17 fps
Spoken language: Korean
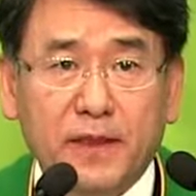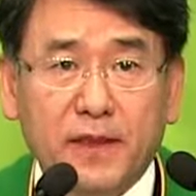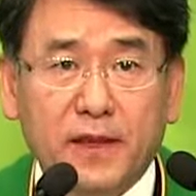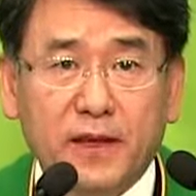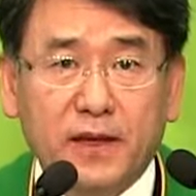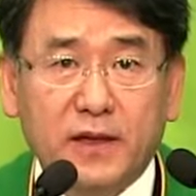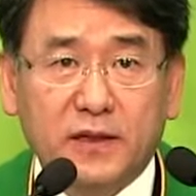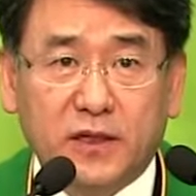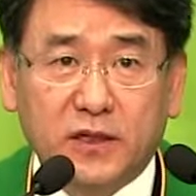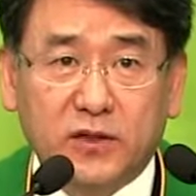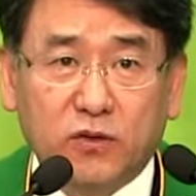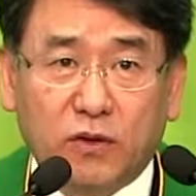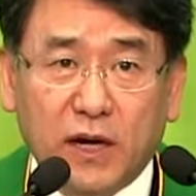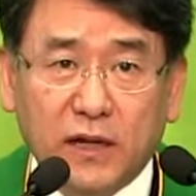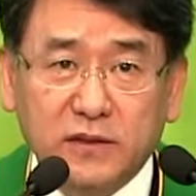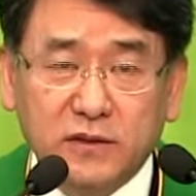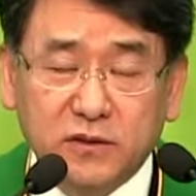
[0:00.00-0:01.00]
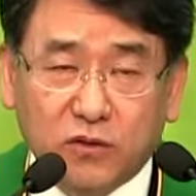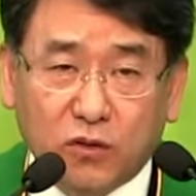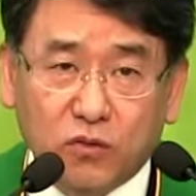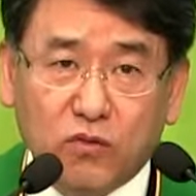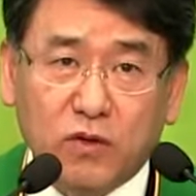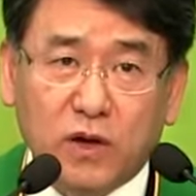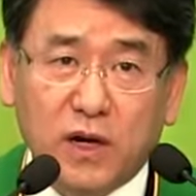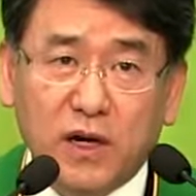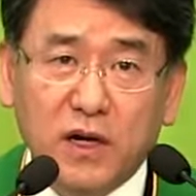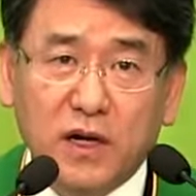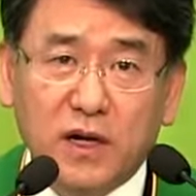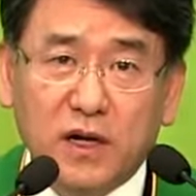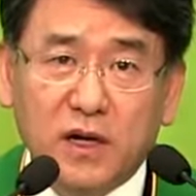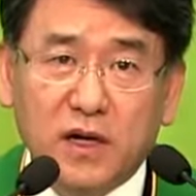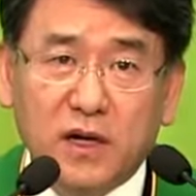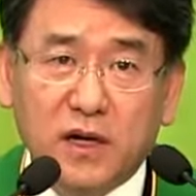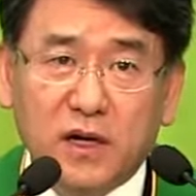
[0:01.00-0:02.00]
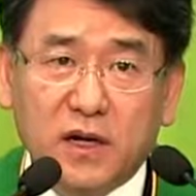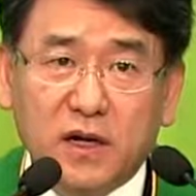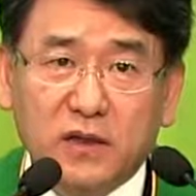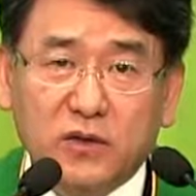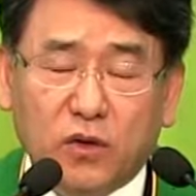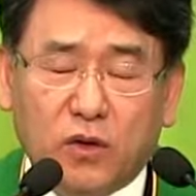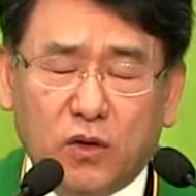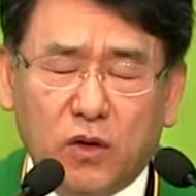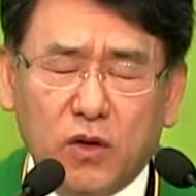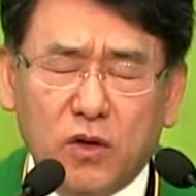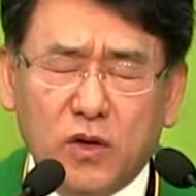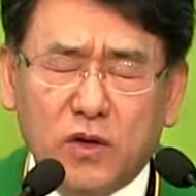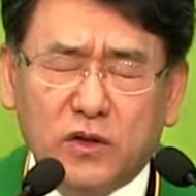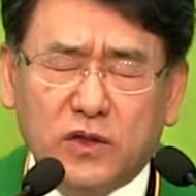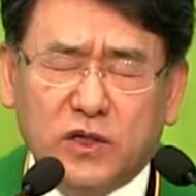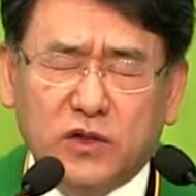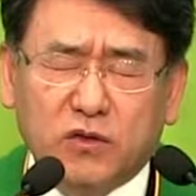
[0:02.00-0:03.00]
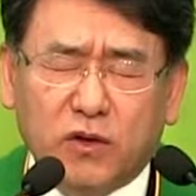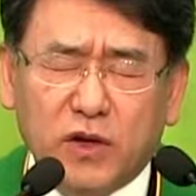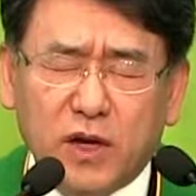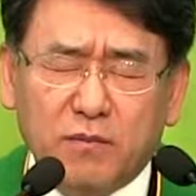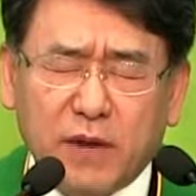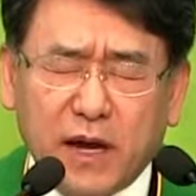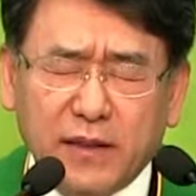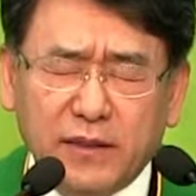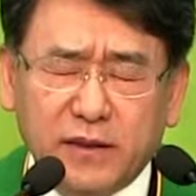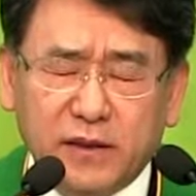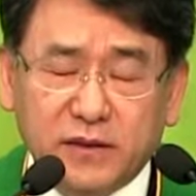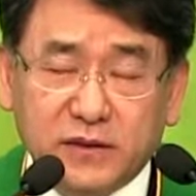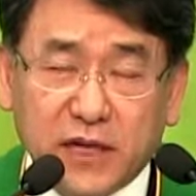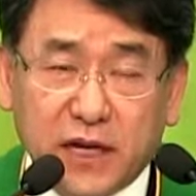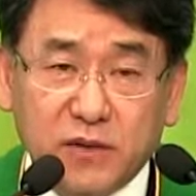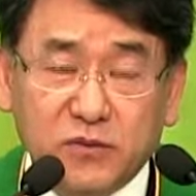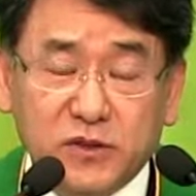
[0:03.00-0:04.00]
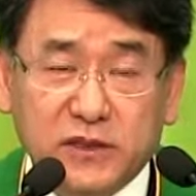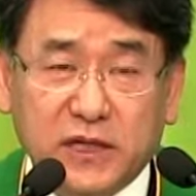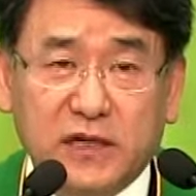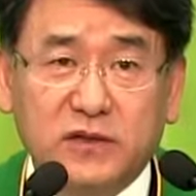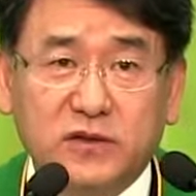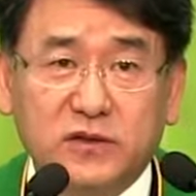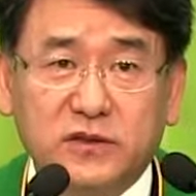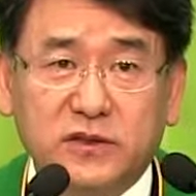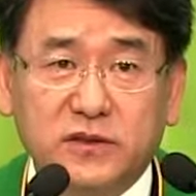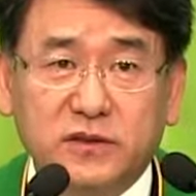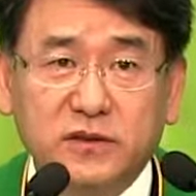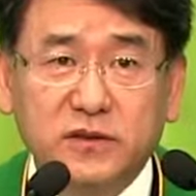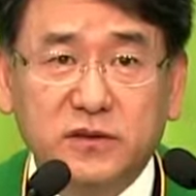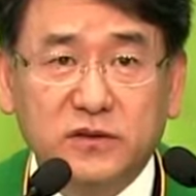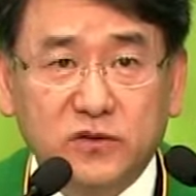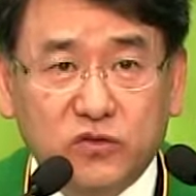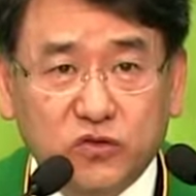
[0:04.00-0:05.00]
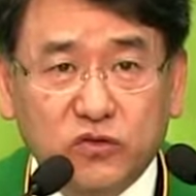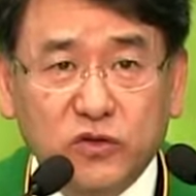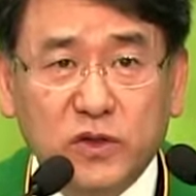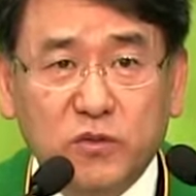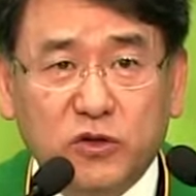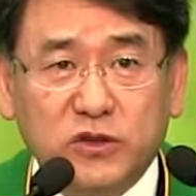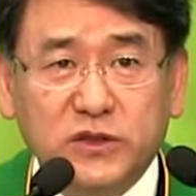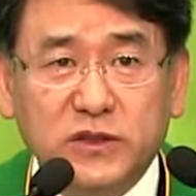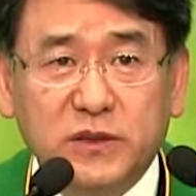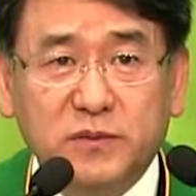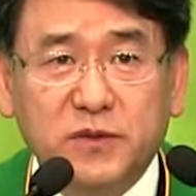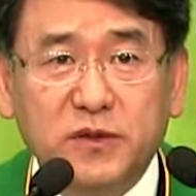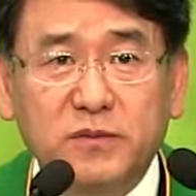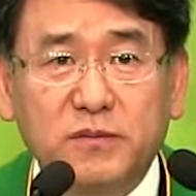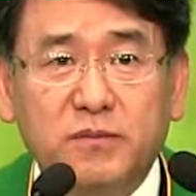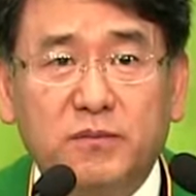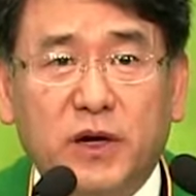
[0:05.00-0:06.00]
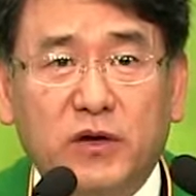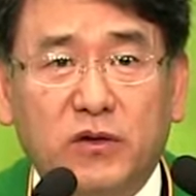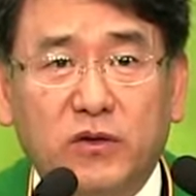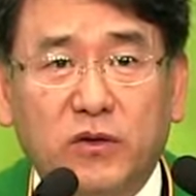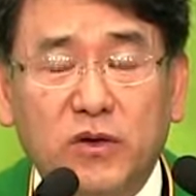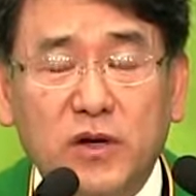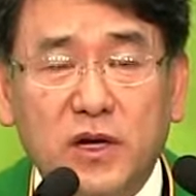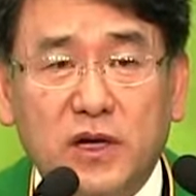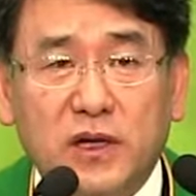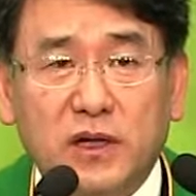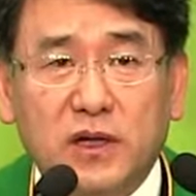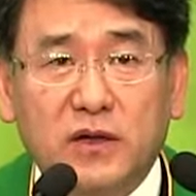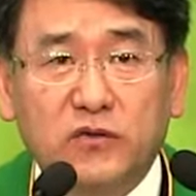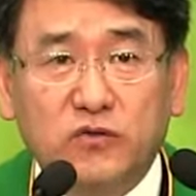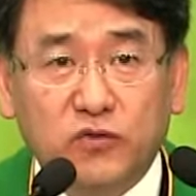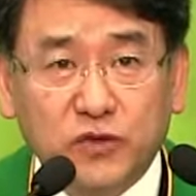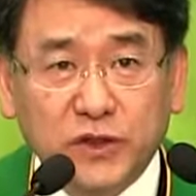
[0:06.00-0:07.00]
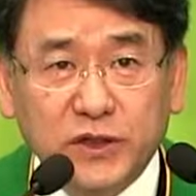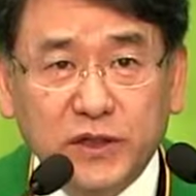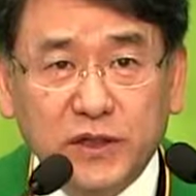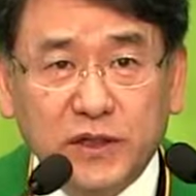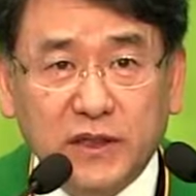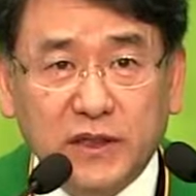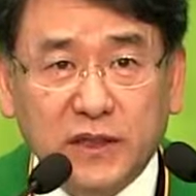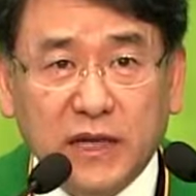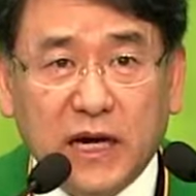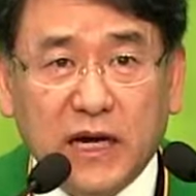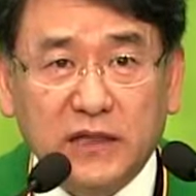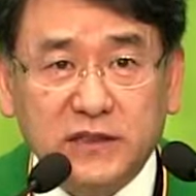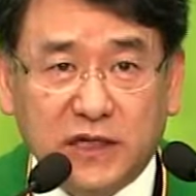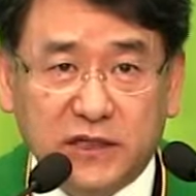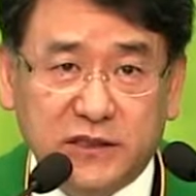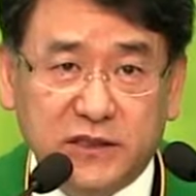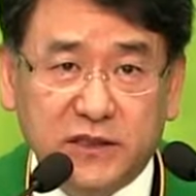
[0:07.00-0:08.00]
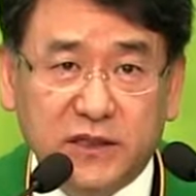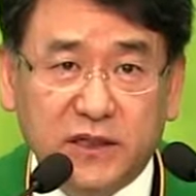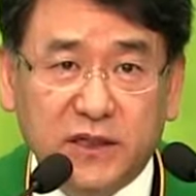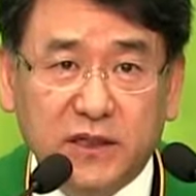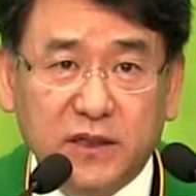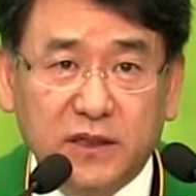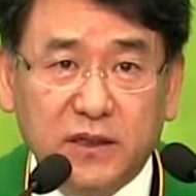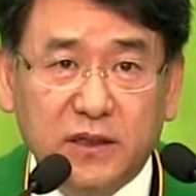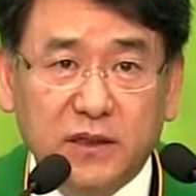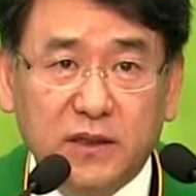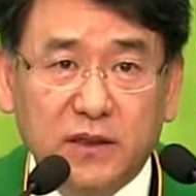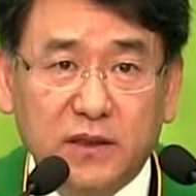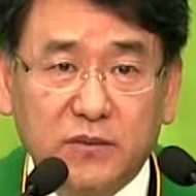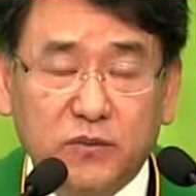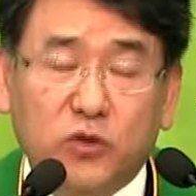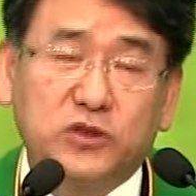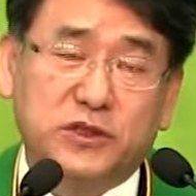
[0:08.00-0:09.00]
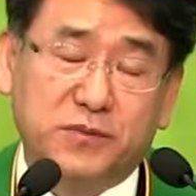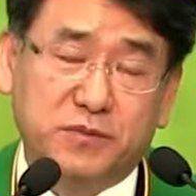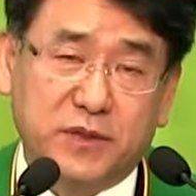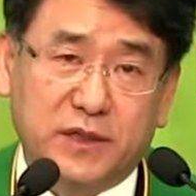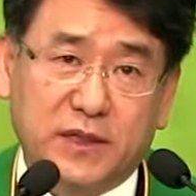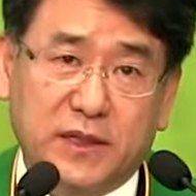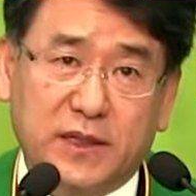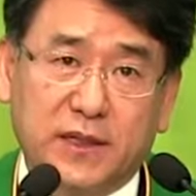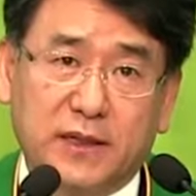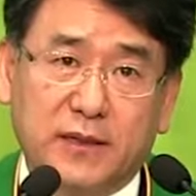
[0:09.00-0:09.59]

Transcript: 기도하는 것과 또 기도에 맞는 삶을 사는 것은 누구의 몫이냐면 바로 우리, 나 자신의 몫입니다.